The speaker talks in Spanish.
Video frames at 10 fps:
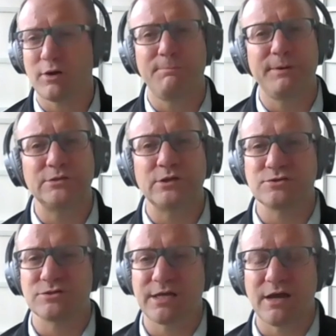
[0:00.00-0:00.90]
aspectos
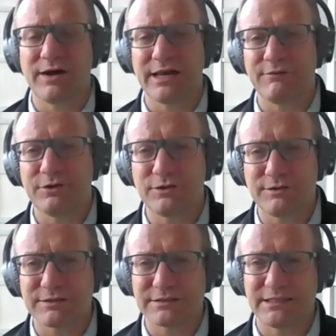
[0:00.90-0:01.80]
asociados a la
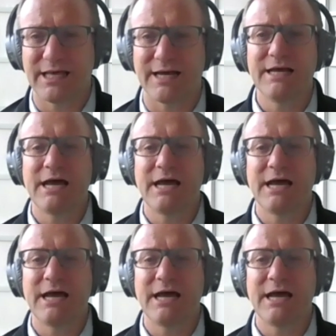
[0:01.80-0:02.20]
biodiversidad,